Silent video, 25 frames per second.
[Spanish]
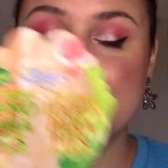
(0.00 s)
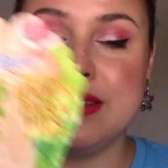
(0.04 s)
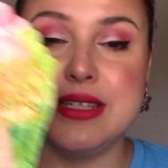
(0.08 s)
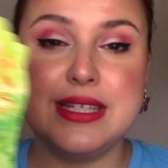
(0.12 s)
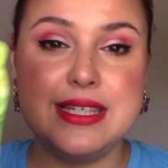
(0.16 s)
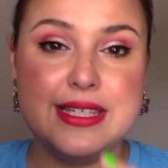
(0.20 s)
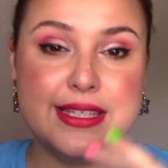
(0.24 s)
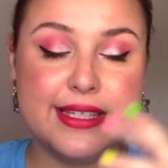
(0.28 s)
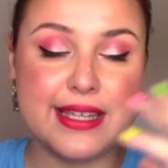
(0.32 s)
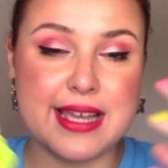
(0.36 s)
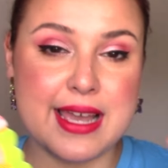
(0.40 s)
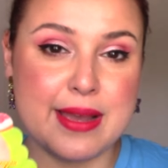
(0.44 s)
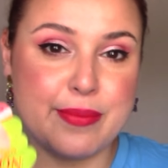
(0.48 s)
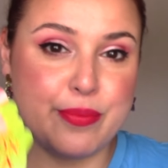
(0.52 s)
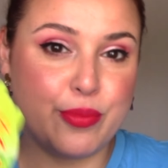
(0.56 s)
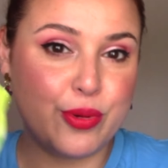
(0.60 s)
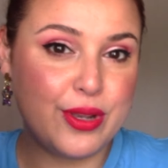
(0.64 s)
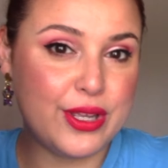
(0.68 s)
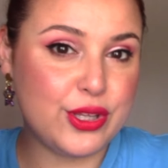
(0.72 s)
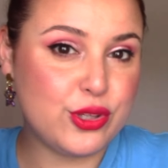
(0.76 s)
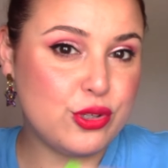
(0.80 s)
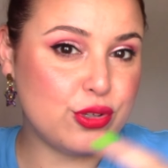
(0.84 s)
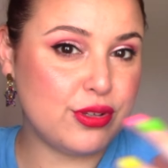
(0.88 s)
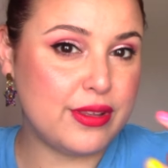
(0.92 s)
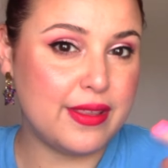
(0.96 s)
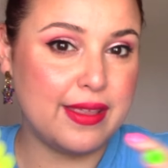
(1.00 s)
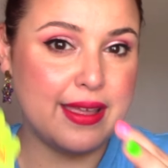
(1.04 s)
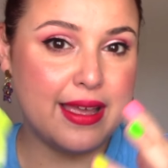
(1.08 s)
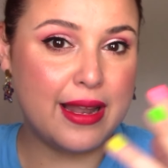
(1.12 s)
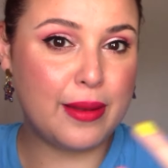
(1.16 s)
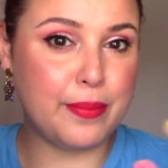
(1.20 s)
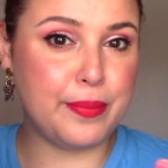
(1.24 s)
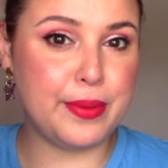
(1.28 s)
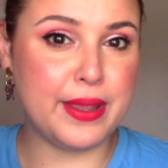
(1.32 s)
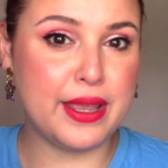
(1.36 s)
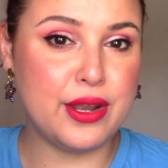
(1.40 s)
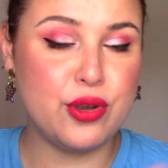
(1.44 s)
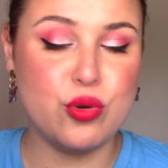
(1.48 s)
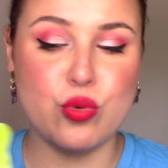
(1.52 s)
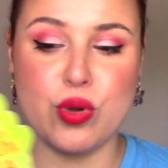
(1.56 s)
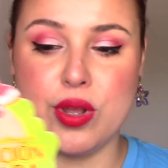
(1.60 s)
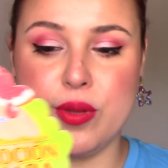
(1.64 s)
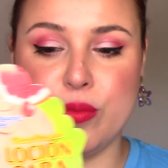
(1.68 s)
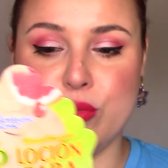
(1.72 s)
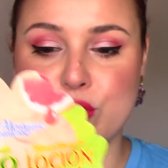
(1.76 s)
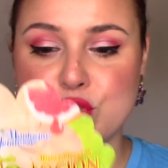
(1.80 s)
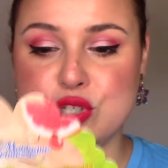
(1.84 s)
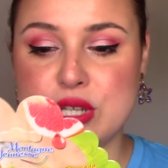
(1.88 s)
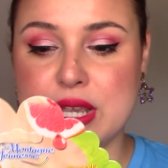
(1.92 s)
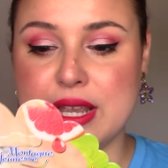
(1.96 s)
Y ya pues esto te deja el pie
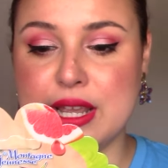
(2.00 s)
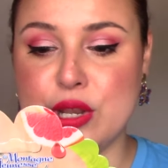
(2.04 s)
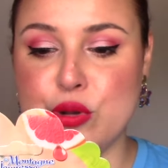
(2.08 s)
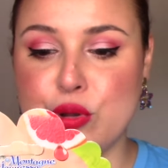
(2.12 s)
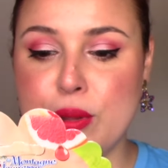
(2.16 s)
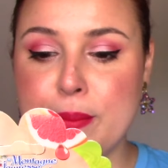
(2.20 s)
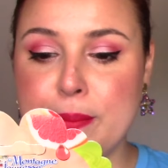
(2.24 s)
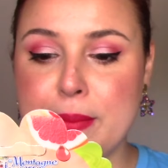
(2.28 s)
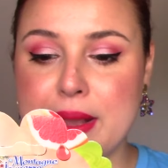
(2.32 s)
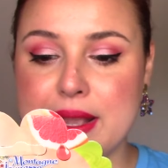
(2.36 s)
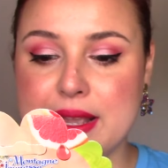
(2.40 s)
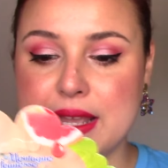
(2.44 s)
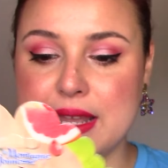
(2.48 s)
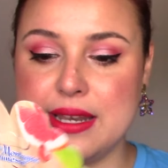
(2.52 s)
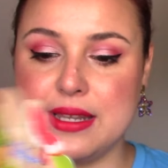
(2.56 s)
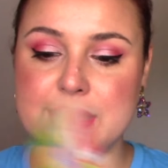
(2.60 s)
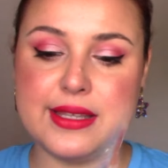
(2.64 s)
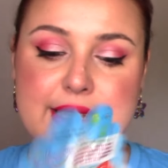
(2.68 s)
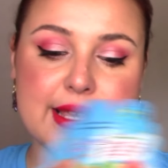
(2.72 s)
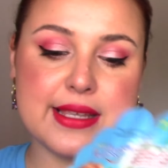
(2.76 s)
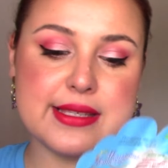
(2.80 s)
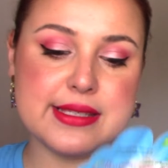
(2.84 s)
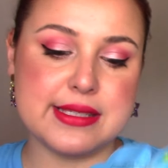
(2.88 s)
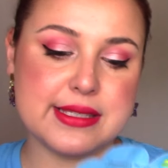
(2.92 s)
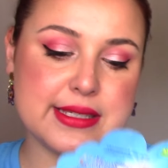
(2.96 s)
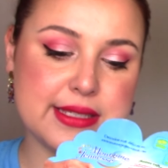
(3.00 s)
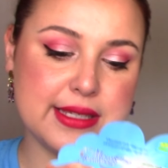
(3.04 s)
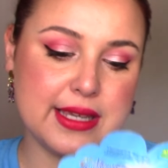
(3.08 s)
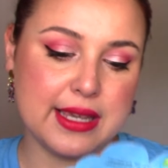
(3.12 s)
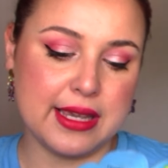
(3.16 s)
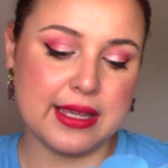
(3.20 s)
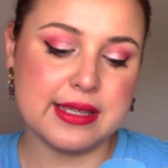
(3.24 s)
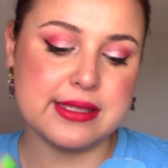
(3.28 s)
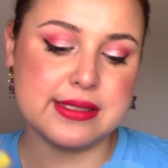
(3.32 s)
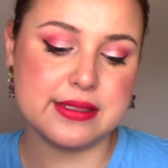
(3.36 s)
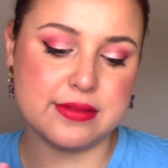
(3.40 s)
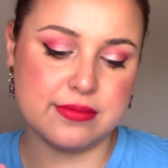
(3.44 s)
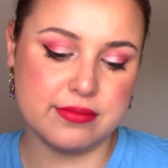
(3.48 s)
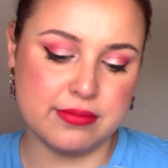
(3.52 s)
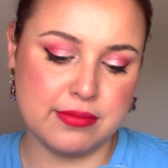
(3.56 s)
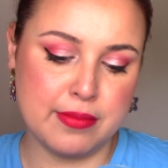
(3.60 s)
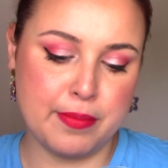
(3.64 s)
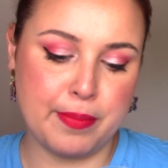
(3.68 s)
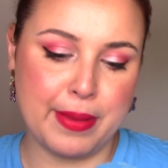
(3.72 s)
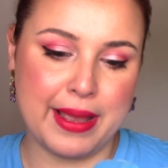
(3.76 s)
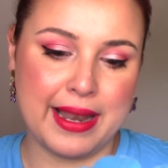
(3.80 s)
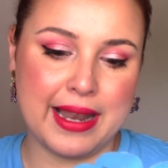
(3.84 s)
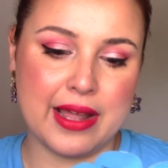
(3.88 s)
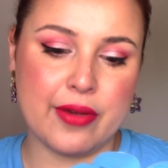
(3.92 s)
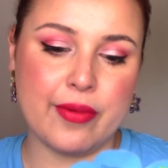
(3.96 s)
nuevo, o sea que no es mascarilla en sí, es mm,
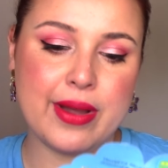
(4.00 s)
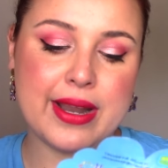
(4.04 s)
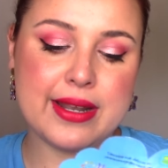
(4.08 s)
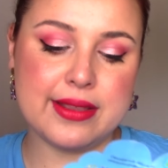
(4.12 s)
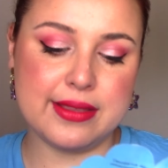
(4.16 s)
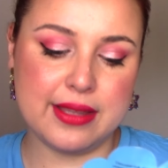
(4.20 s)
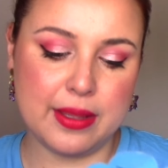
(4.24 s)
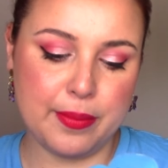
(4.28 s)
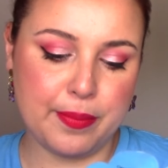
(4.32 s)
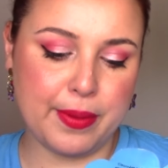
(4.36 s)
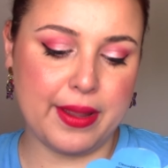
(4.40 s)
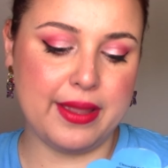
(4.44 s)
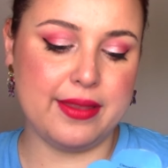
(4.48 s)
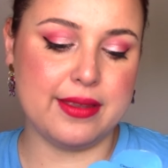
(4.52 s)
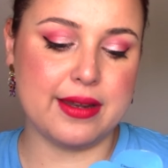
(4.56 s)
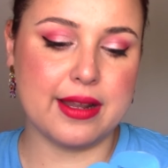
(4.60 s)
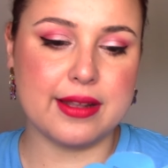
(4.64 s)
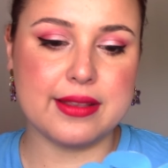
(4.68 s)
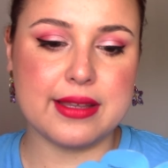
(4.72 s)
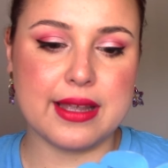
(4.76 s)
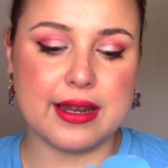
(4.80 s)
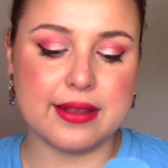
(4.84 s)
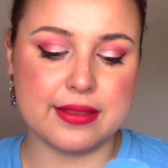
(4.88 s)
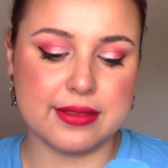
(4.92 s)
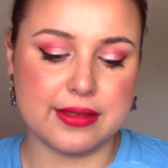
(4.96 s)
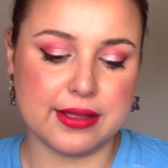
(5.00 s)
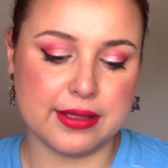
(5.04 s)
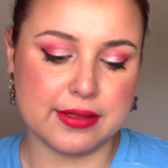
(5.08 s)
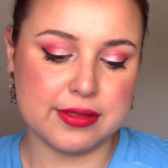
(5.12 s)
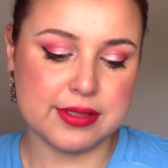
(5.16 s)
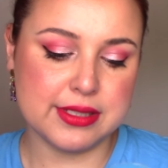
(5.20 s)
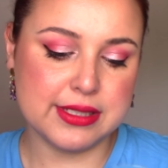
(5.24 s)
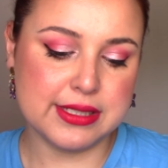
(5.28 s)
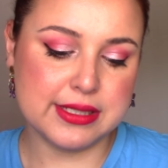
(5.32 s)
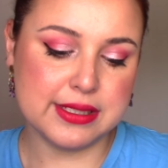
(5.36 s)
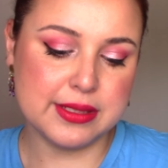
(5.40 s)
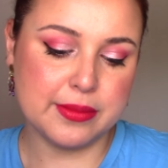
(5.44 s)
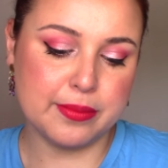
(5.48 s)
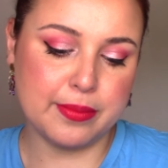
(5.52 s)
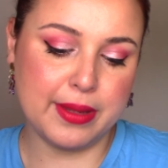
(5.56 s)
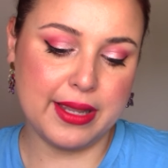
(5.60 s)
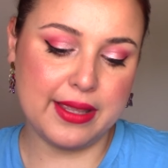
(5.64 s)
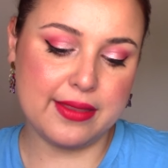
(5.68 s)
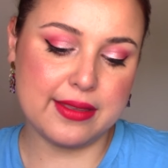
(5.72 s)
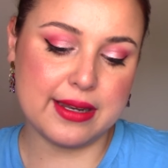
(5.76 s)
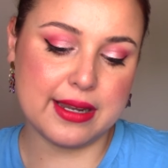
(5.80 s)
para lavarte y para hidratarte. ¿Veis?